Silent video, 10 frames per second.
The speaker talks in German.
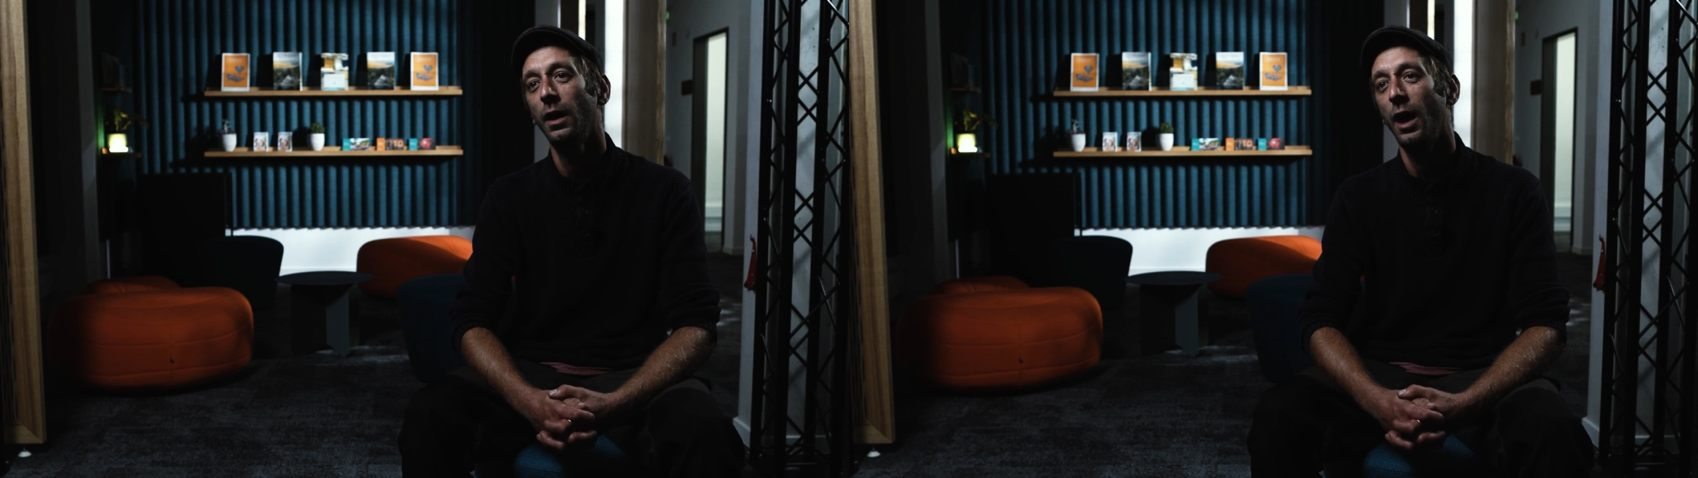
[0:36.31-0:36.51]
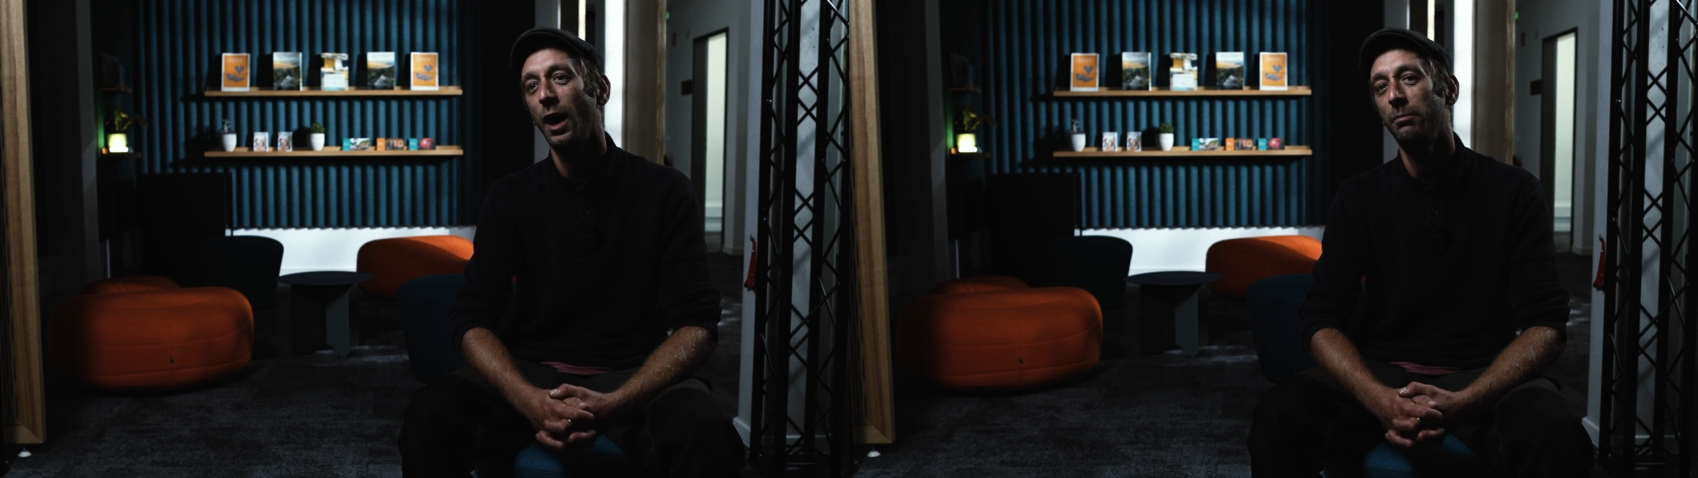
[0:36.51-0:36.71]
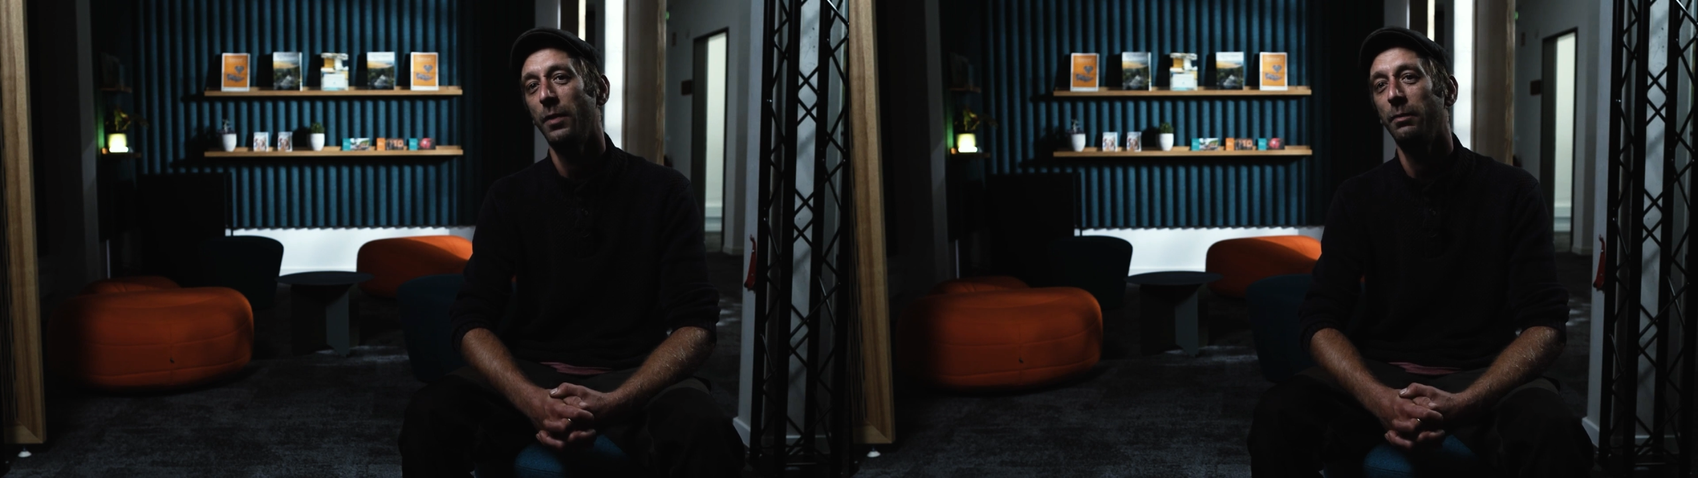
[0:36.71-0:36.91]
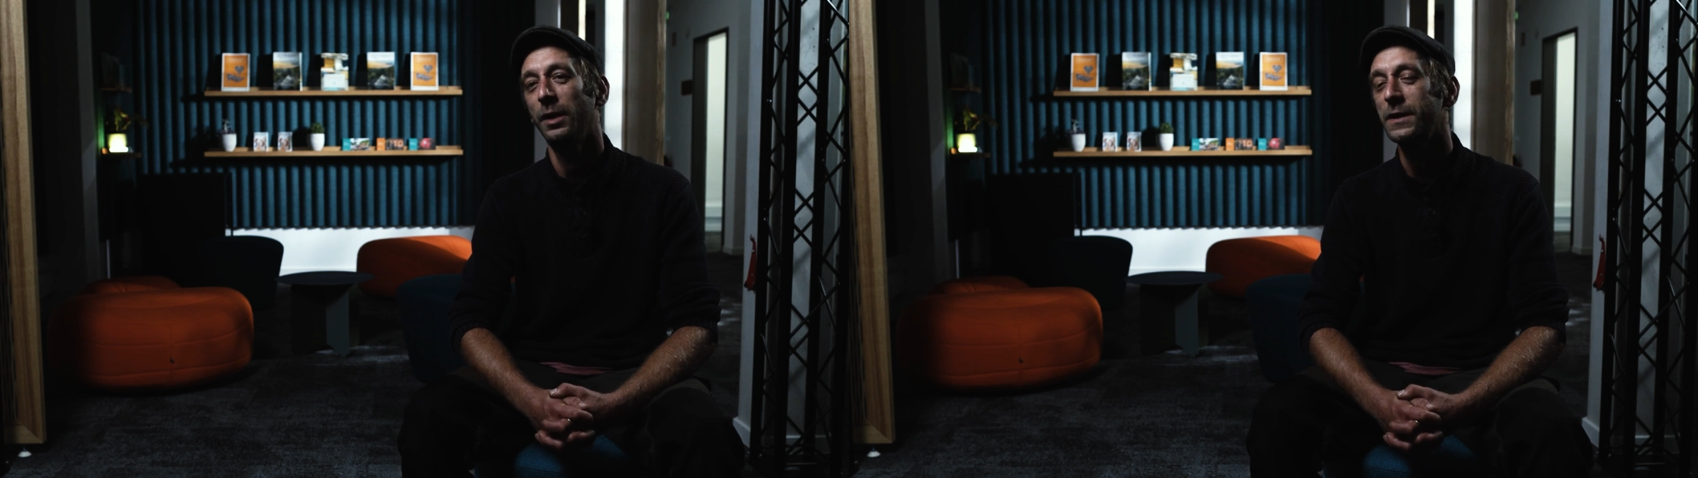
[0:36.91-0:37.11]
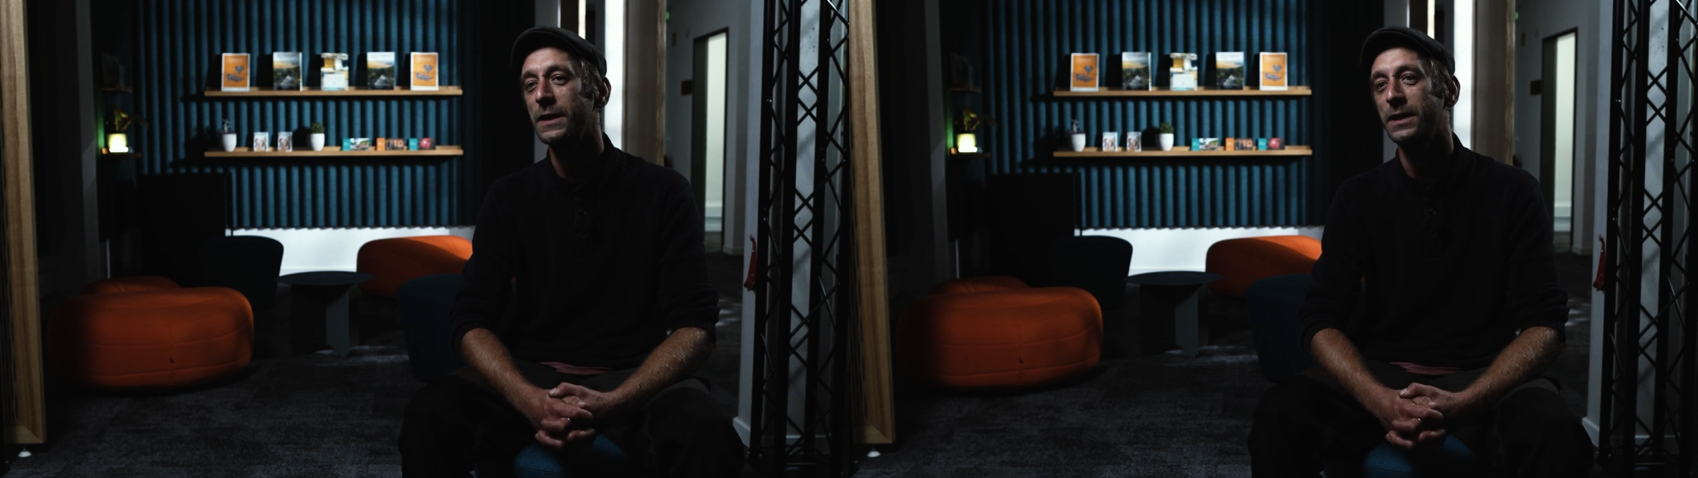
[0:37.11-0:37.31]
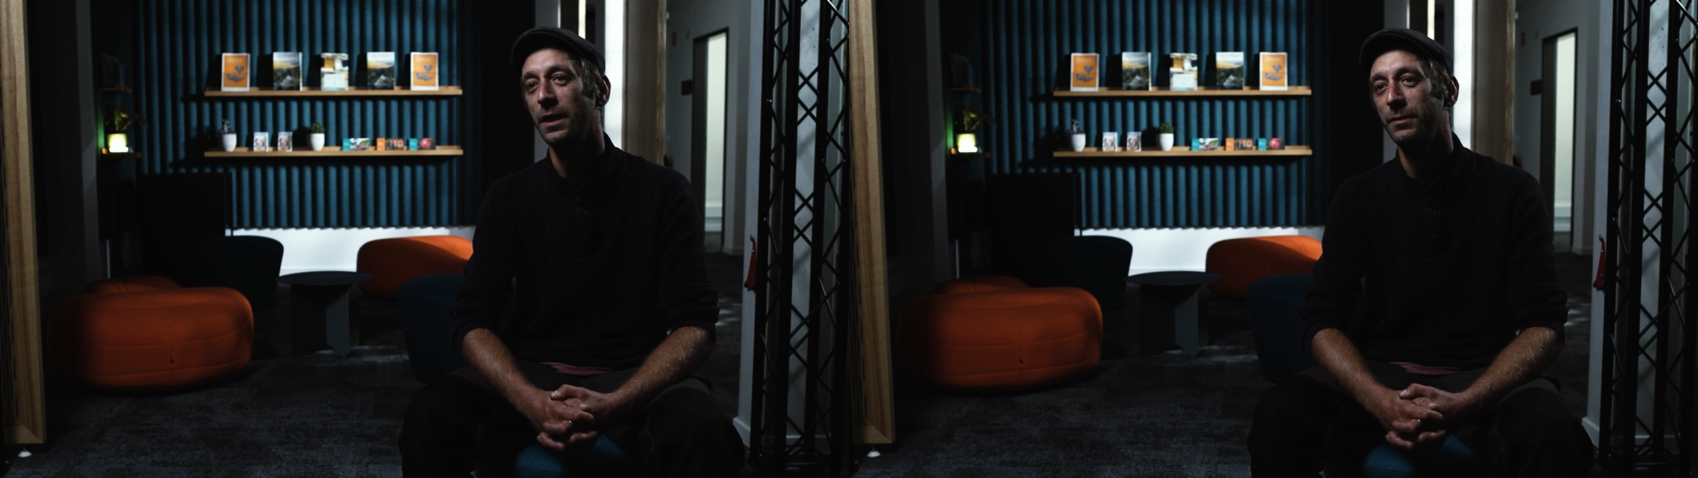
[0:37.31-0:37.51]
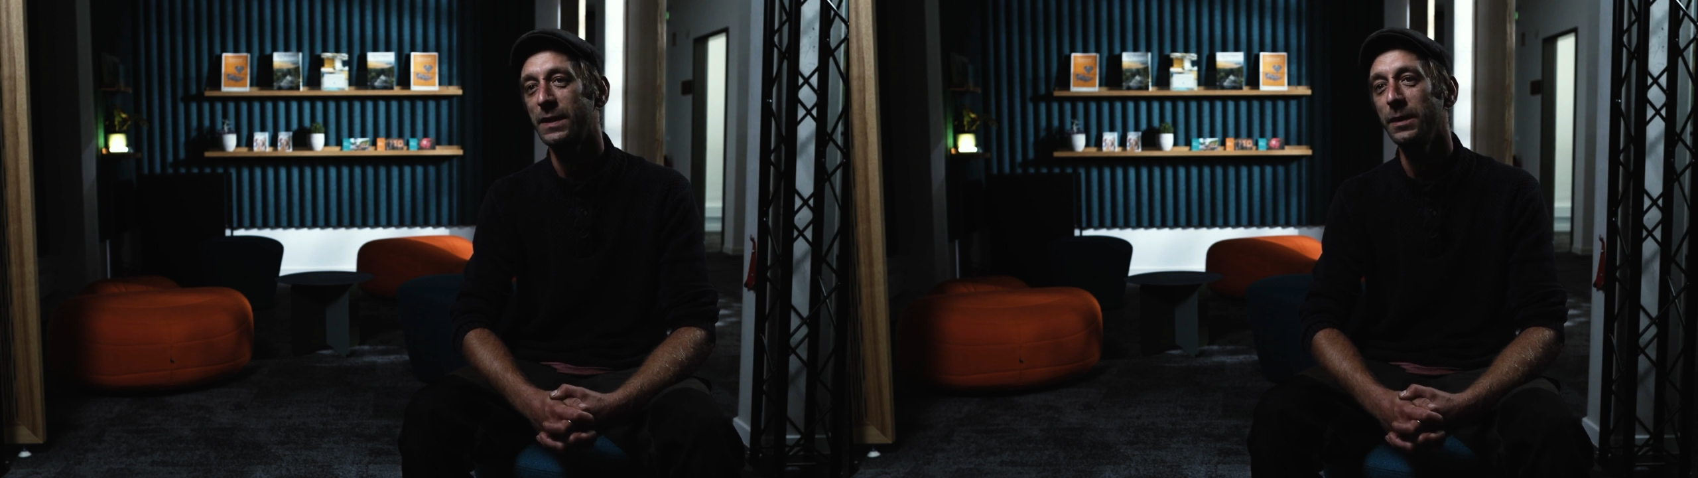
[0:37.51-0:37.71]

haben aber insgesamt